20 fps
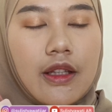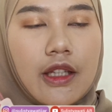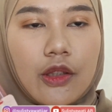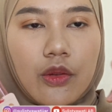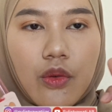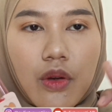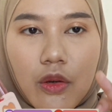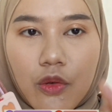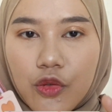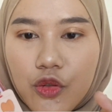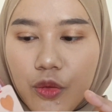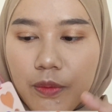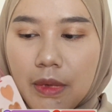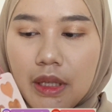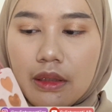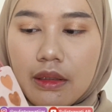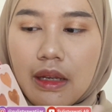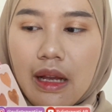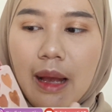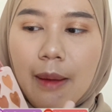ini tuh aku
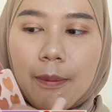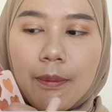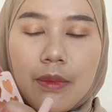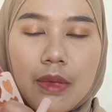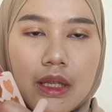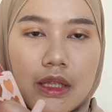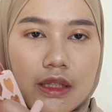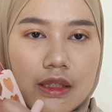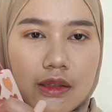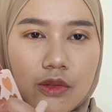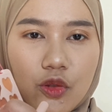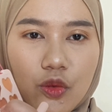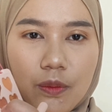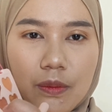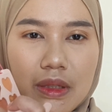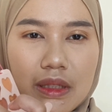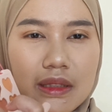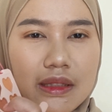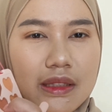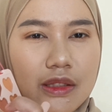cuman ngambil
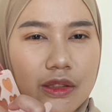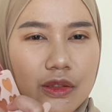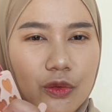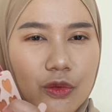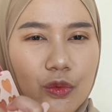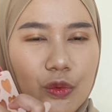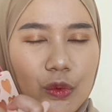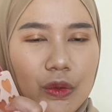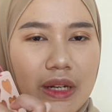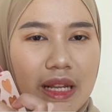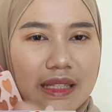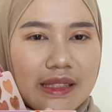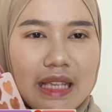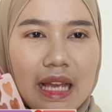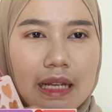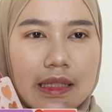cuman seulas